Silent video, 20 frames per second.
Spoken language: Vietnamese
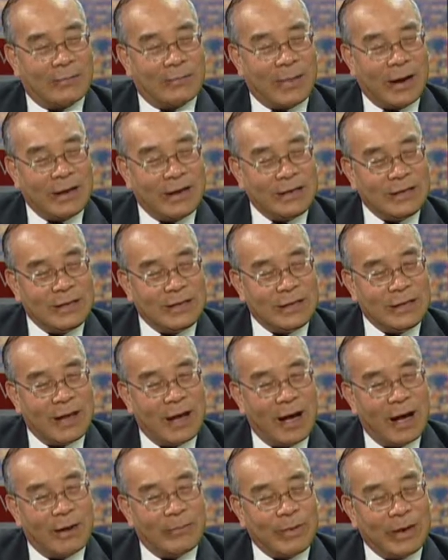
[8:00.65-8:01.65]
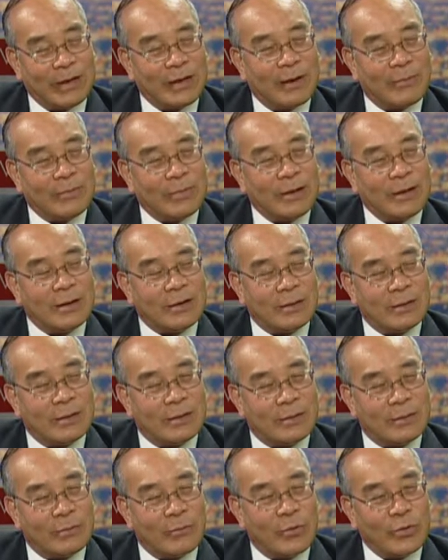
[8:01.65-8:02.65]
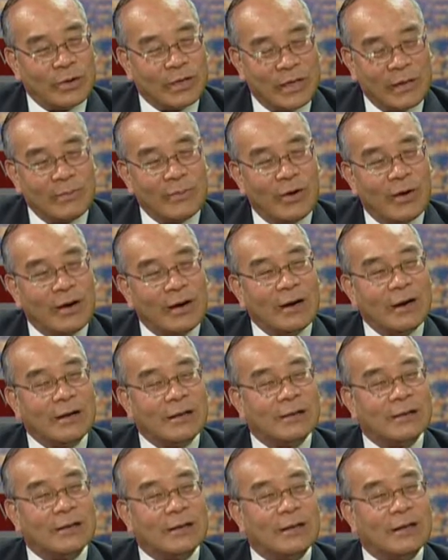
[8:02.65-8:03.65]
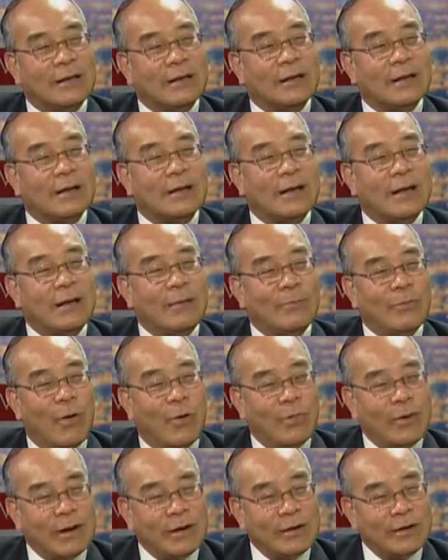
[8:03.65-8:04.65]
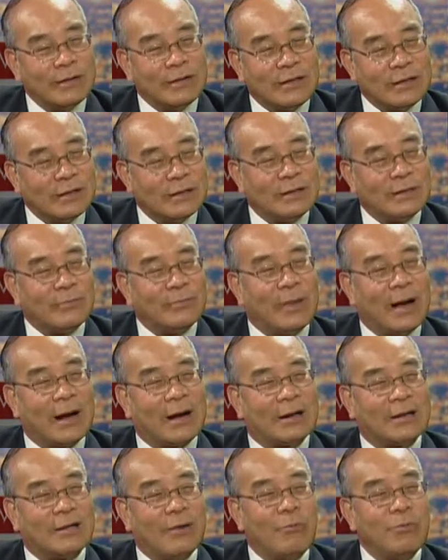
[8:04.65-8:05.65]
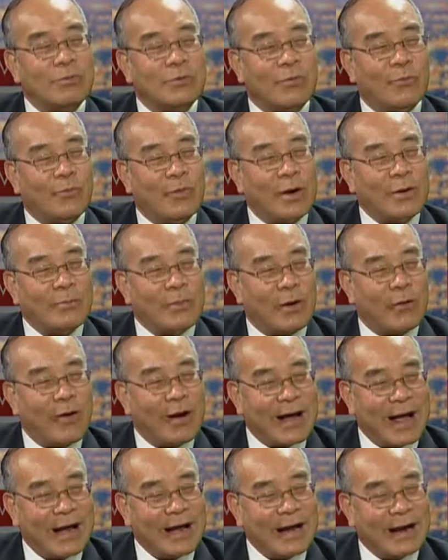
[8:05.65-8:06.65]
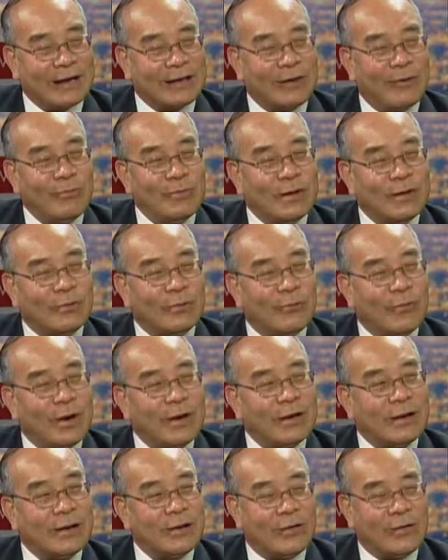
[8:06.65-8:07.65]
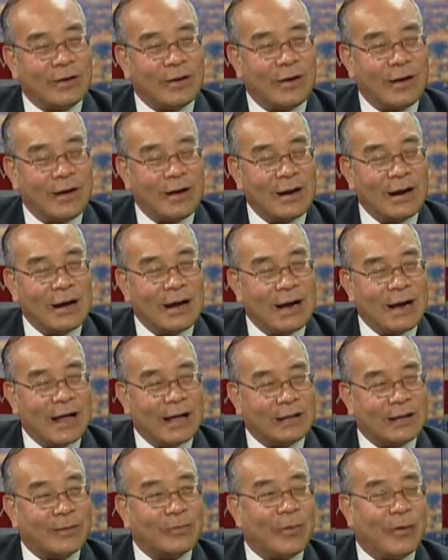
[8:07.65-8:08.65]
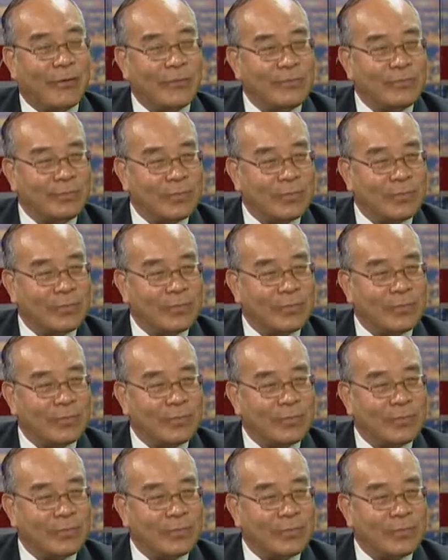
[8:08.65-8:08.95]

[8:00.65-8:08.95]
bởi vì ở biển đông á muốn chiếm đó thì cái một cái nước mà chống trung quốc mà có khả năng chống đi trung quốc cái chuyện đó là nhật Bản.